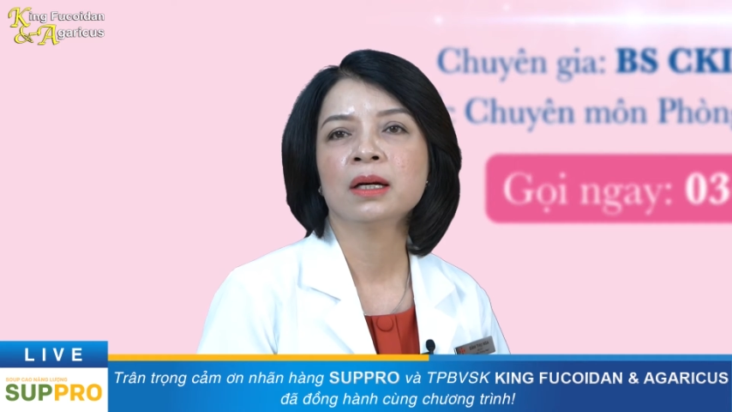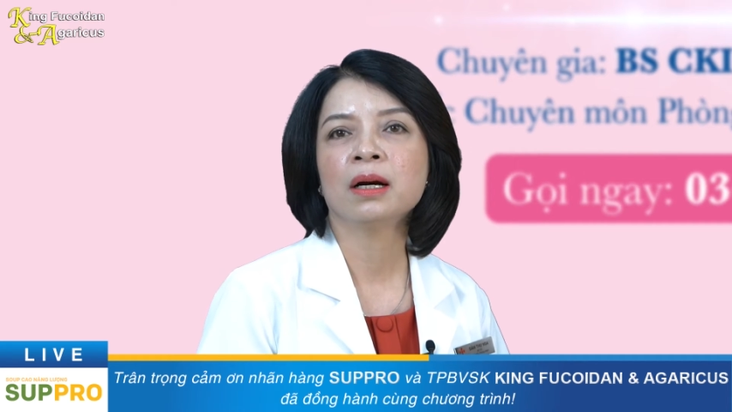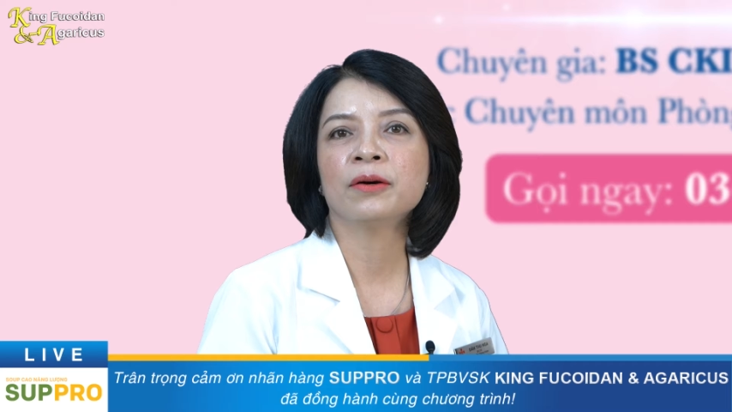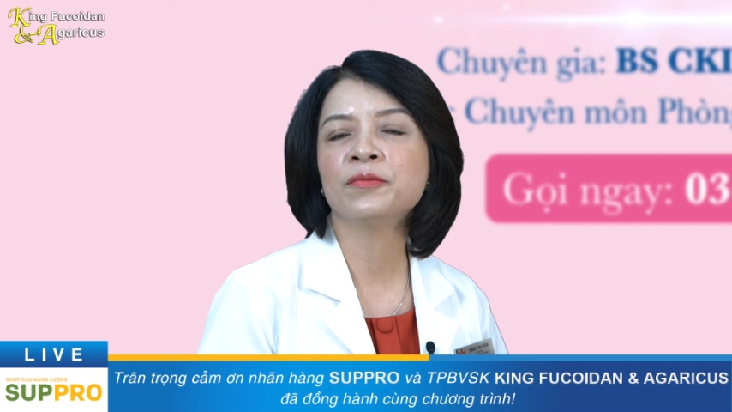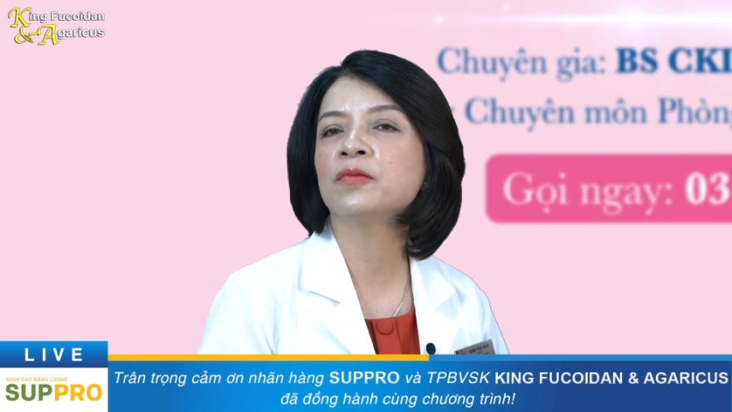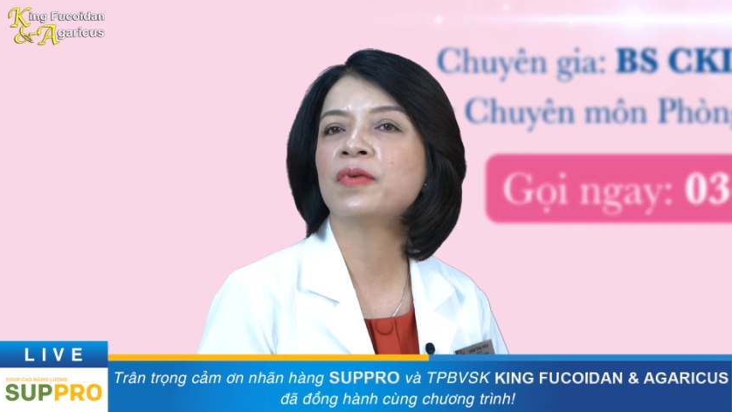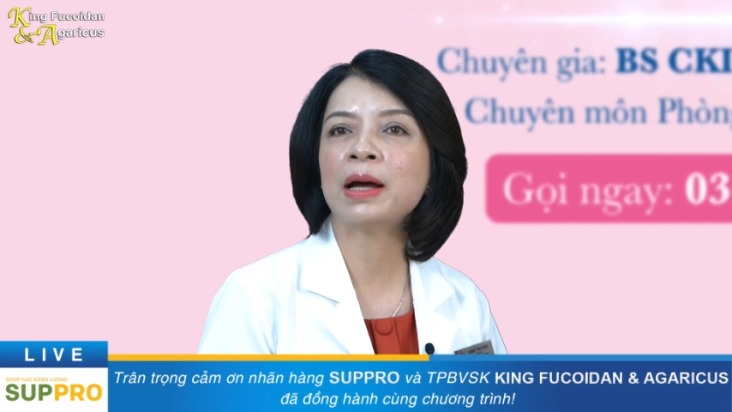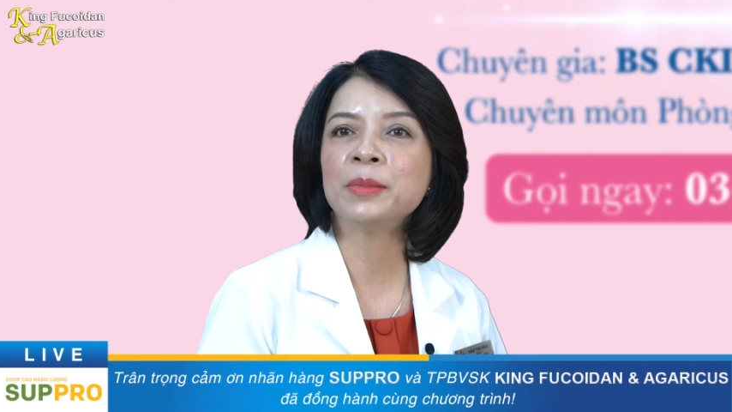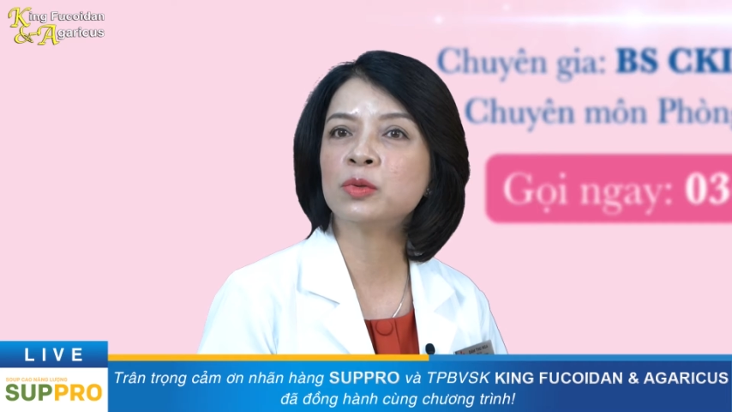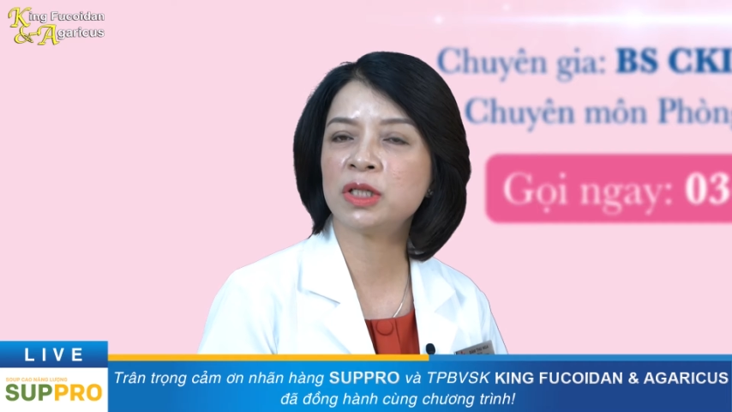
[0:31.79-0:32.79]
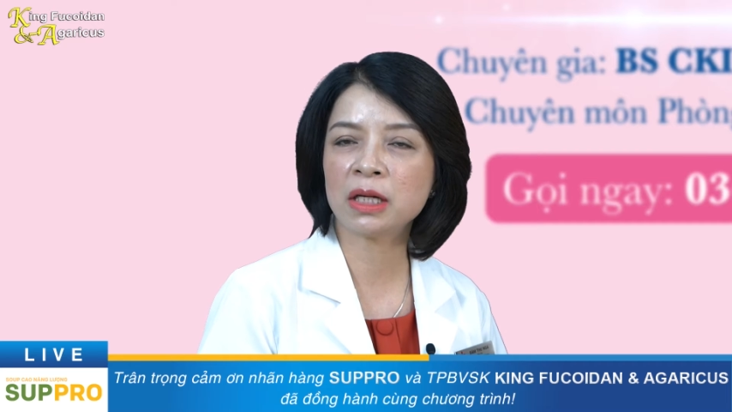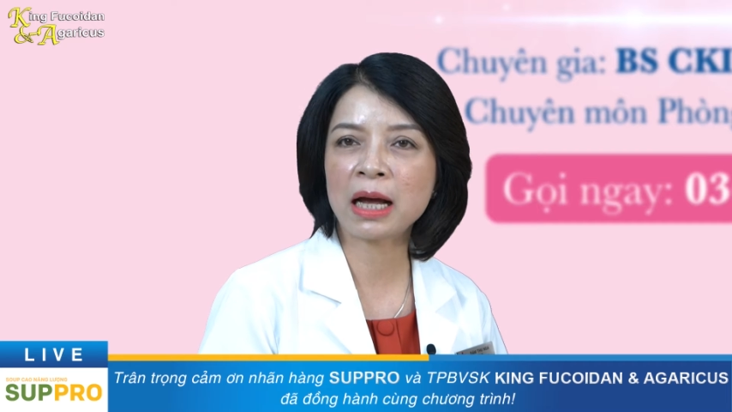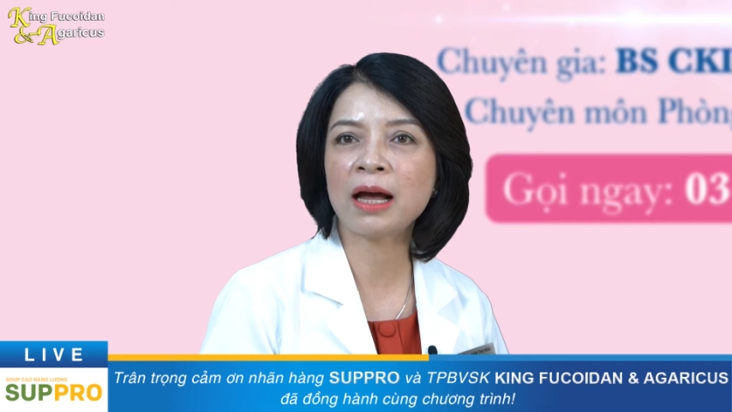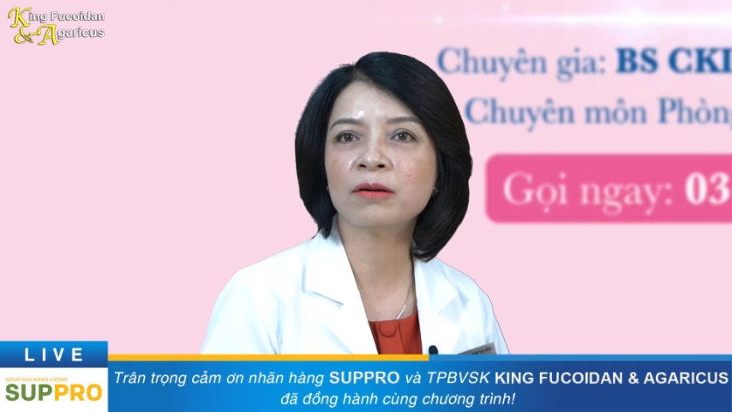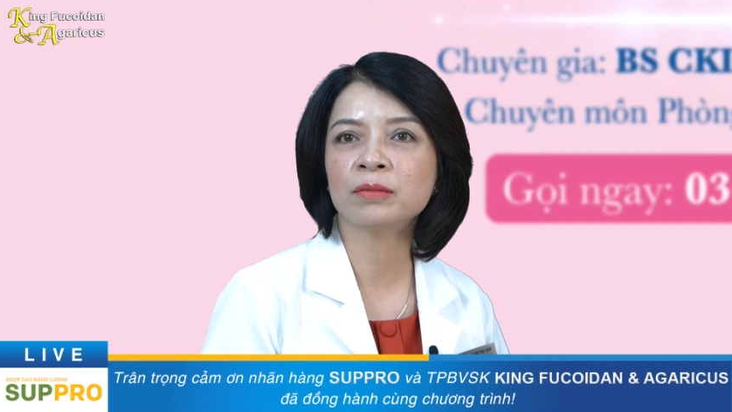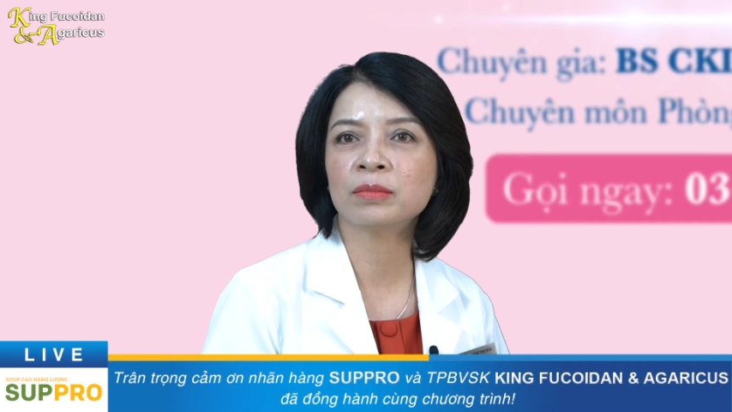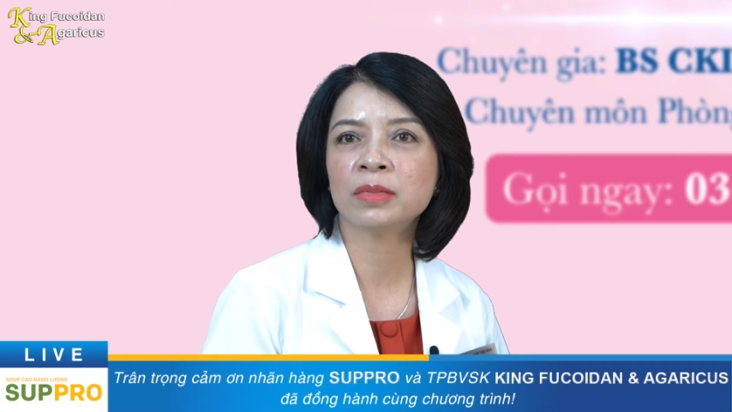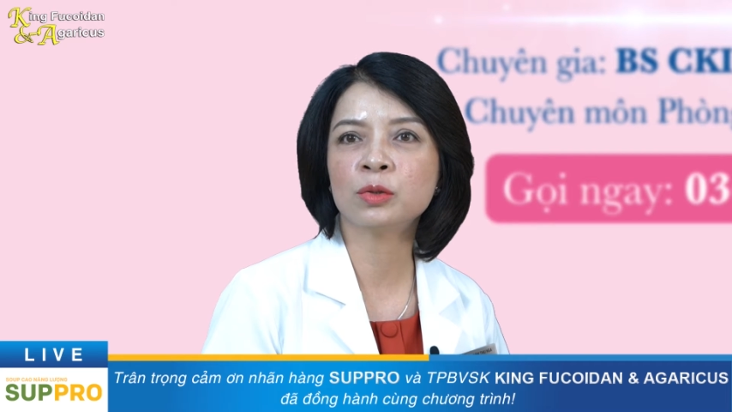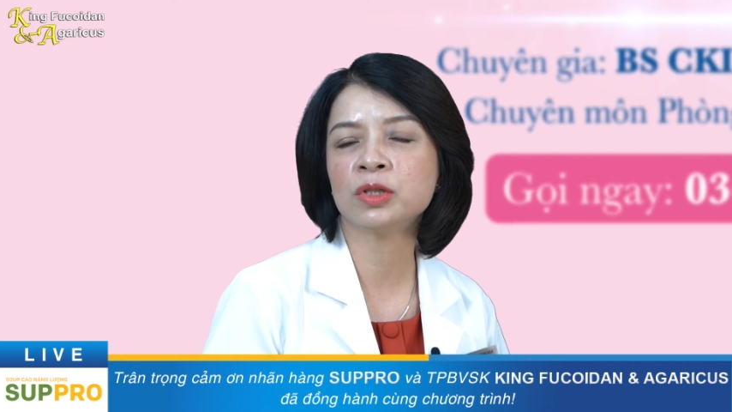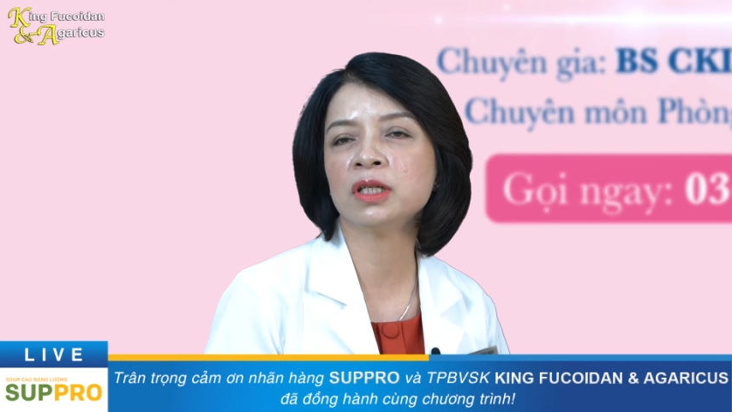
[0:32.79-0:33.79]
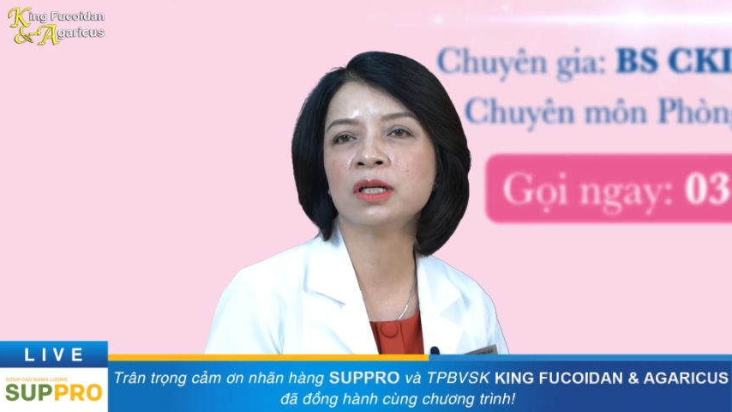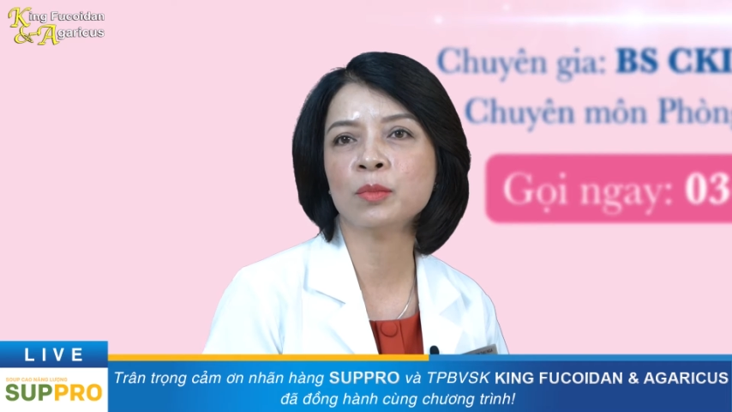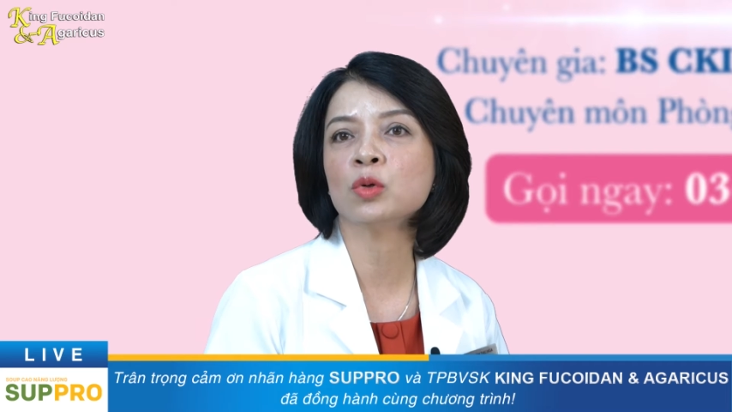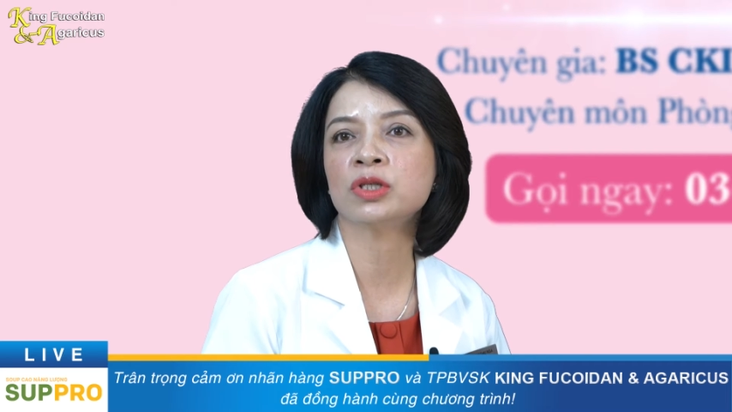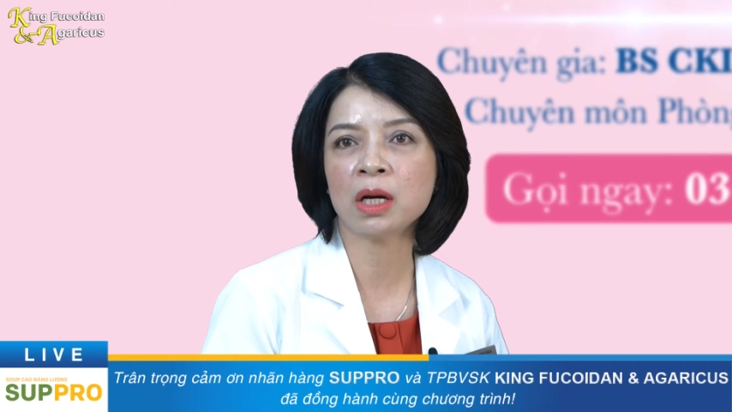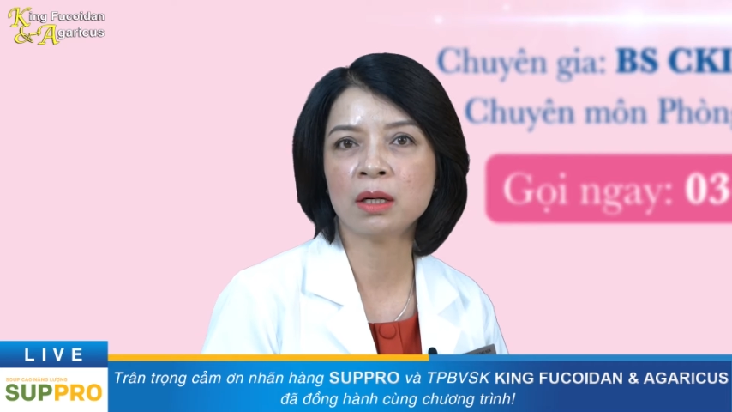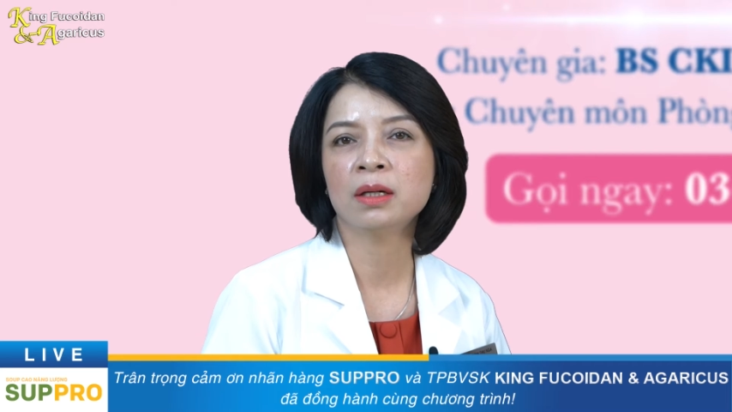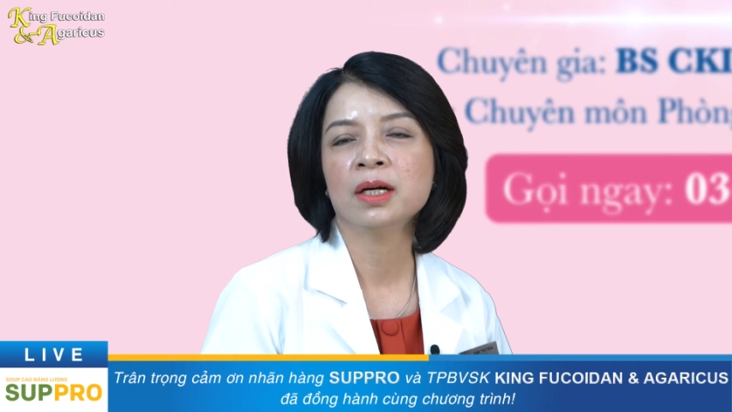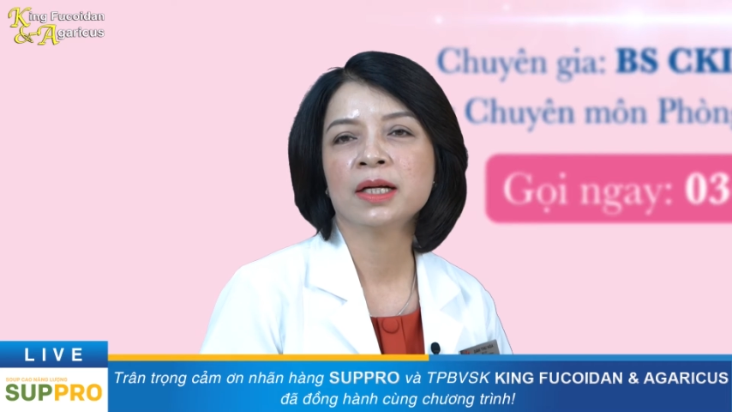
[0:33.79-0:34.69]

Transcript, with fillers: ờ, phương pháp điều trị khác, điều trị để bổ trợ.